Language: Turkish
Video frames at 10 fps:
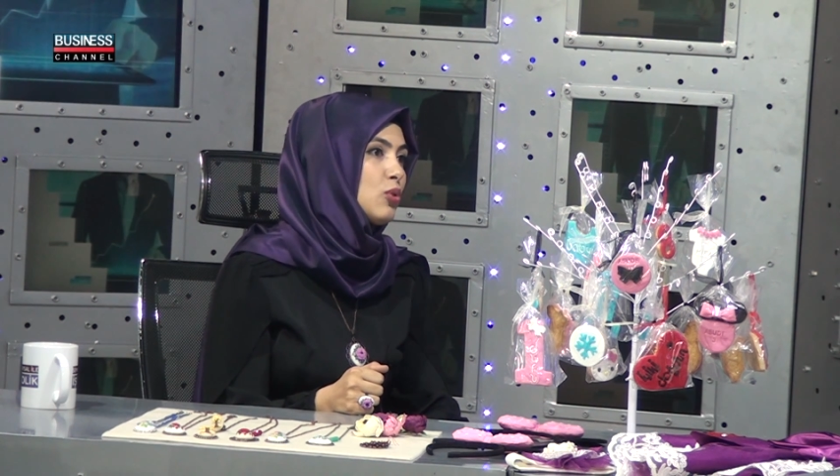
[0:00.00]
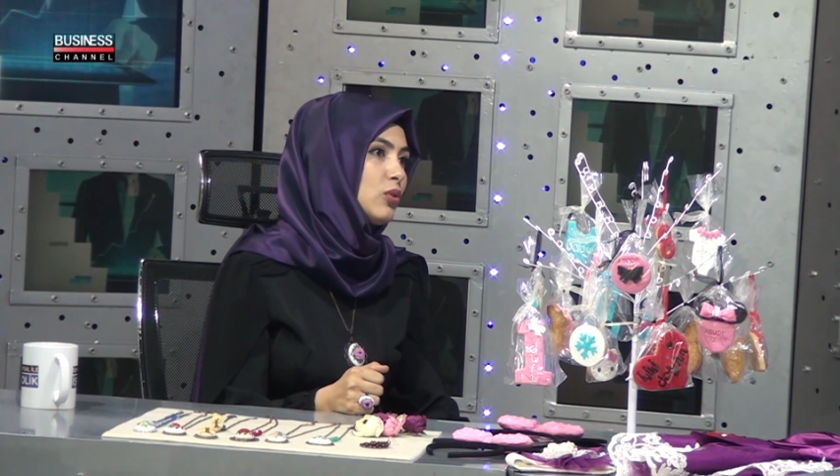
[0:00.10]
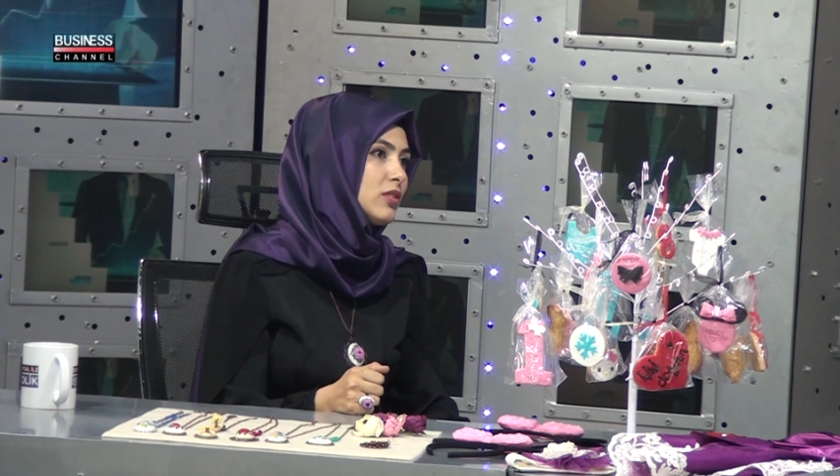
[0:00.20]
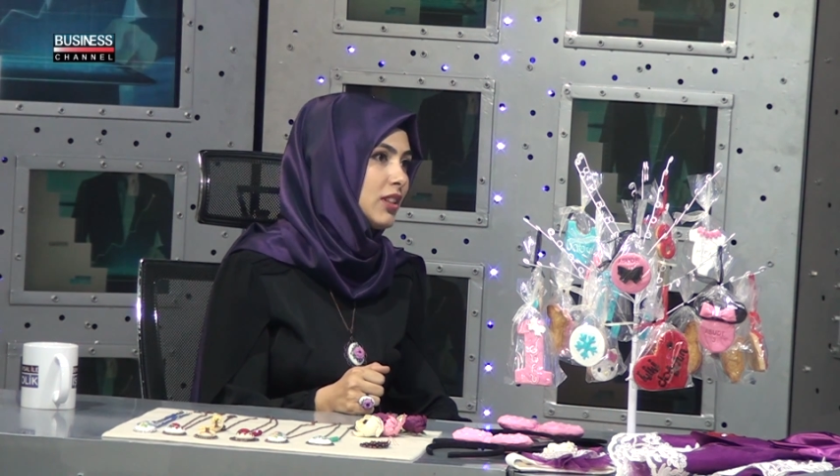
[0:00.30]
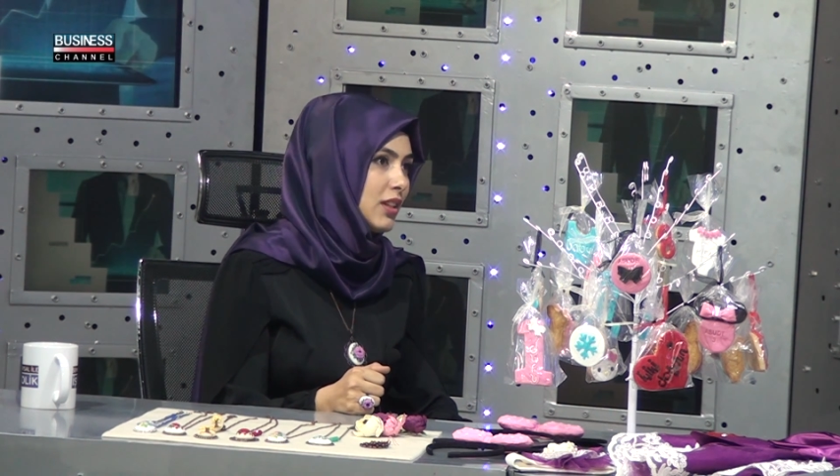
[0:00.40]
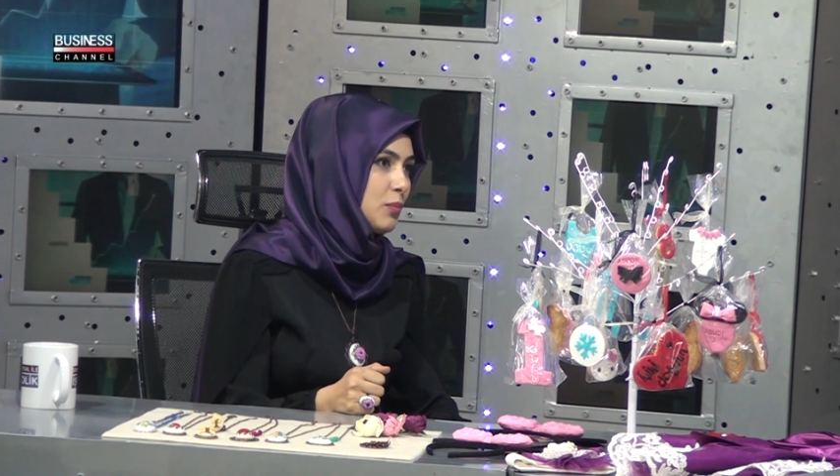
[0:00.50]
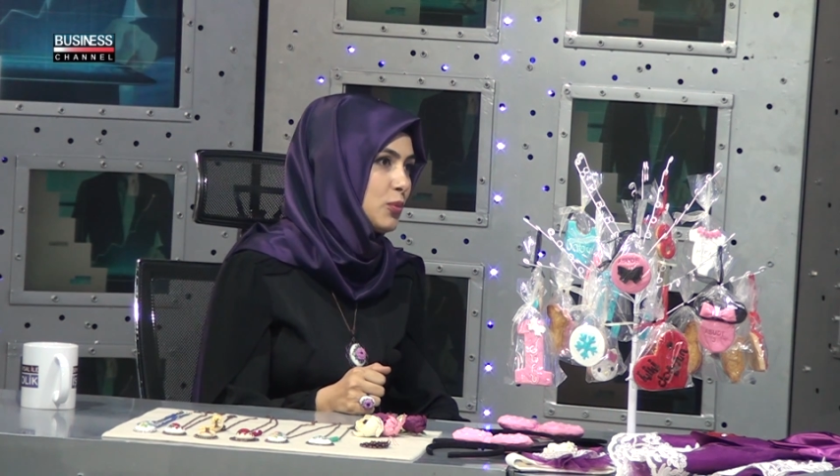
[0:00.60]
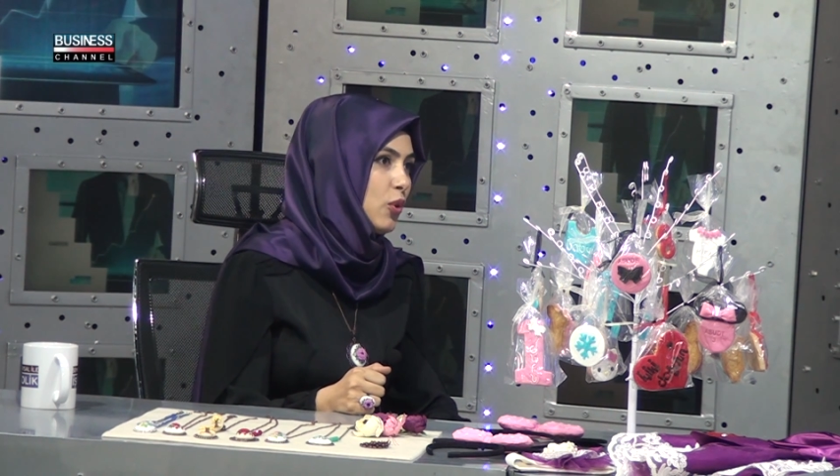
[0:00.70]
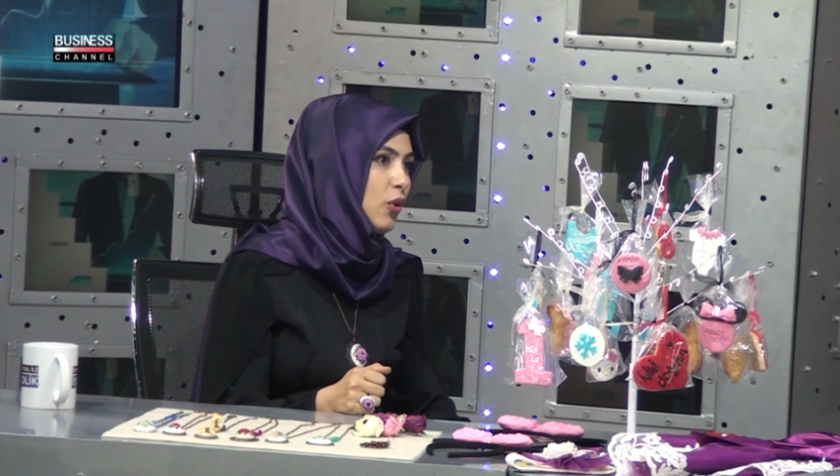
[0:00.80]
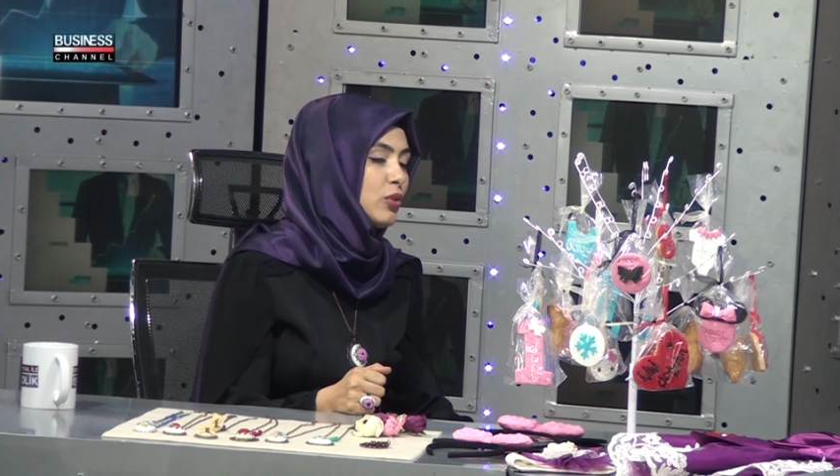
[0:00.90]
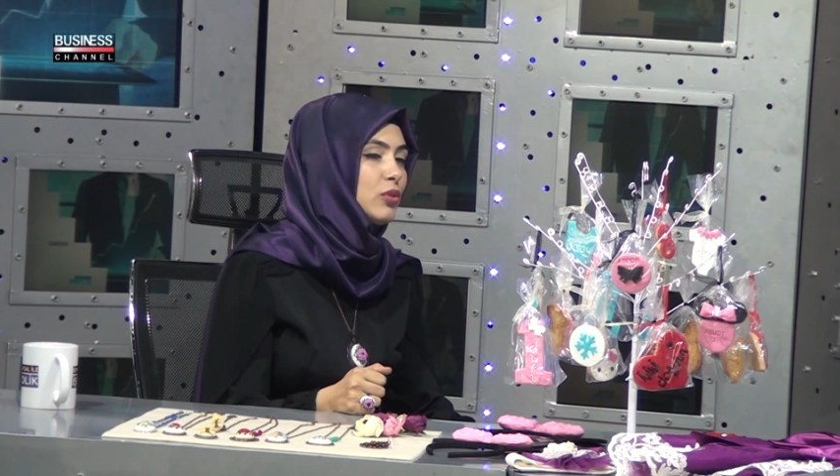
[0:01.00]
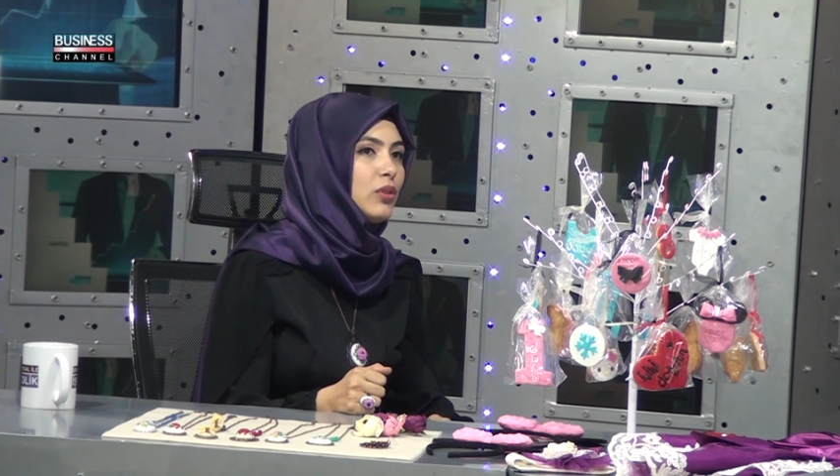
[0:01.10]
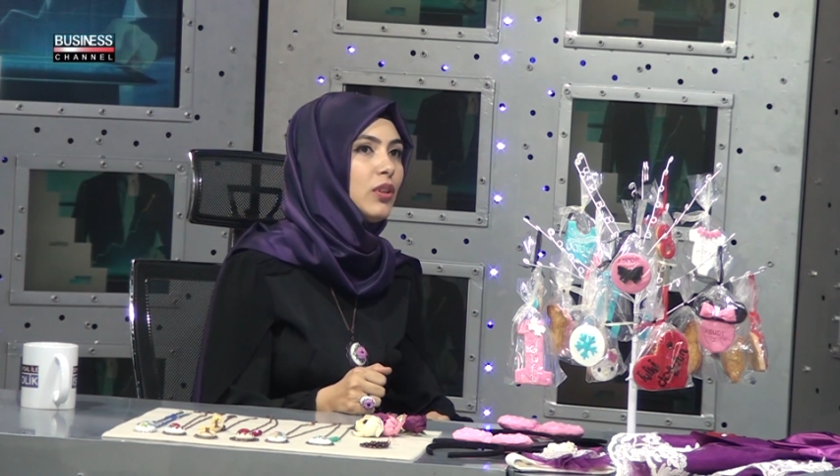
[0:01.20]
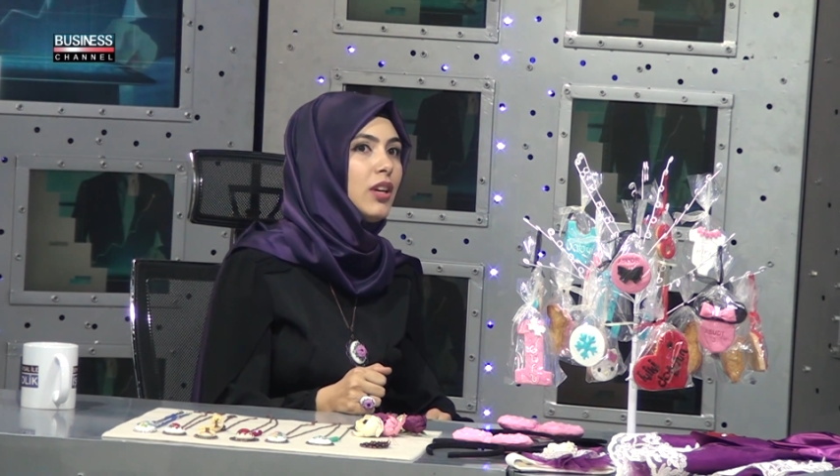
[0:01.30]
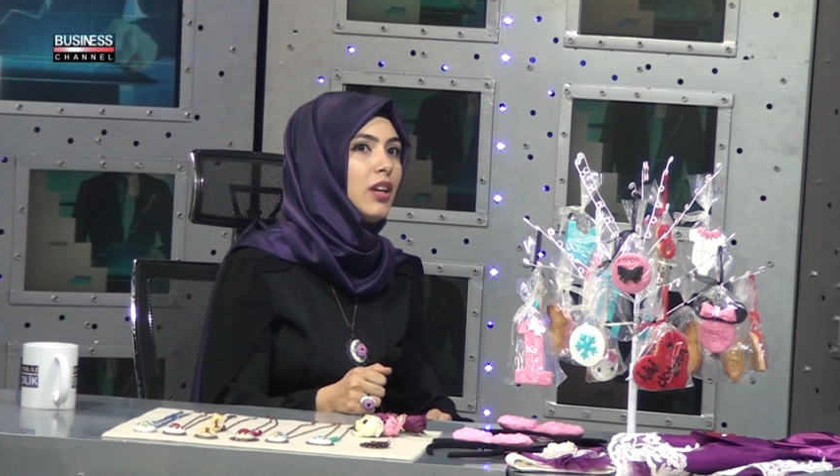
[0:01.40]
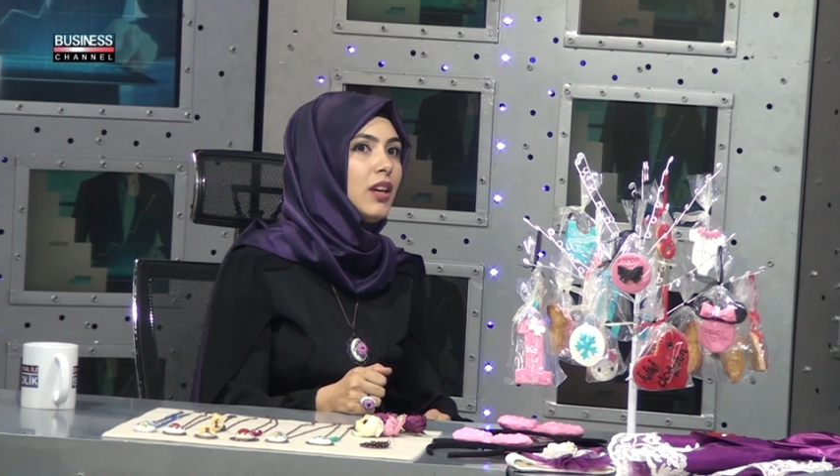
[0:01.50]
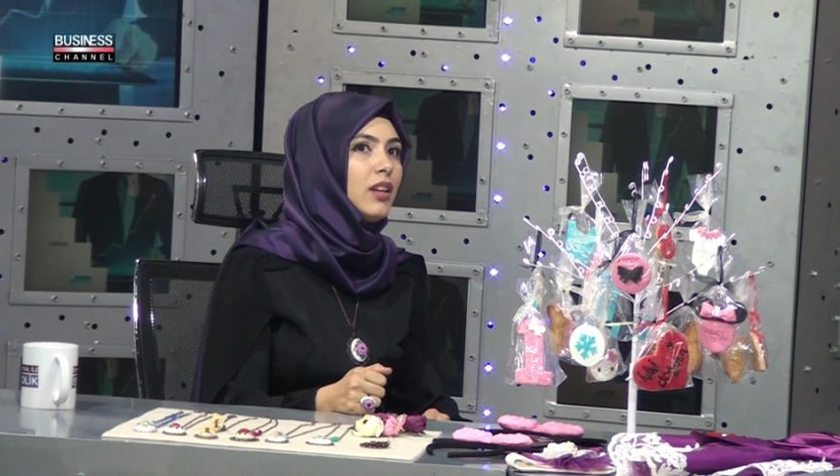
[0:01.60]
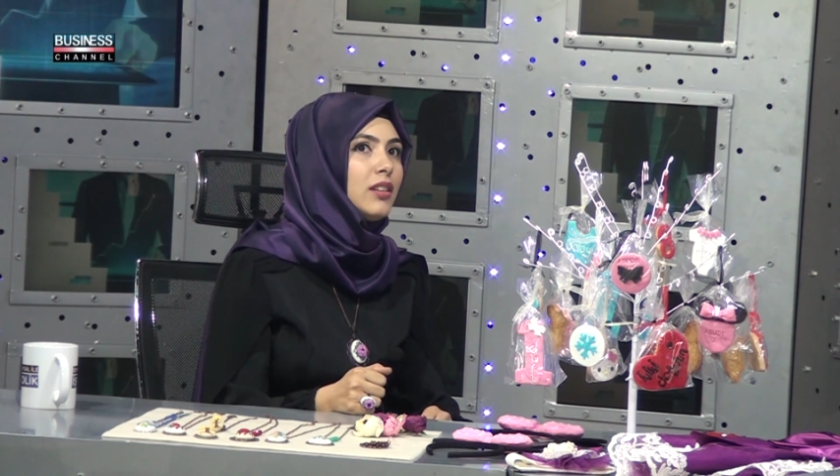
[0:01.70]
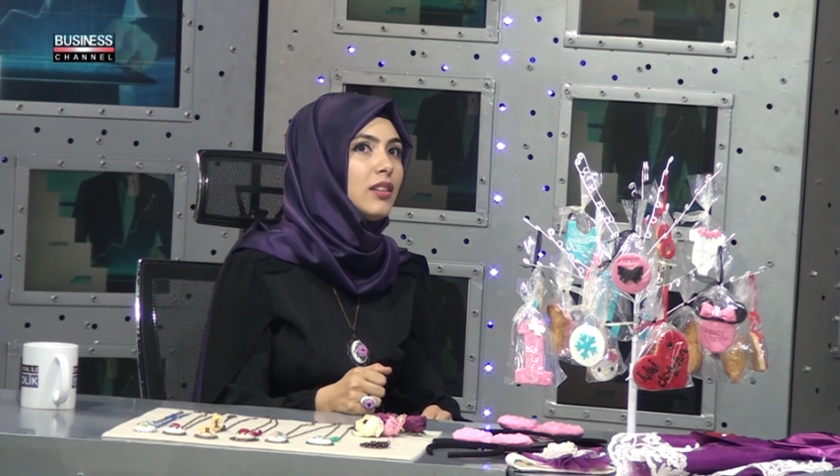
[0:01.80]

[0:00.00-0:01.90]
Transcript: çok talep gördü. E,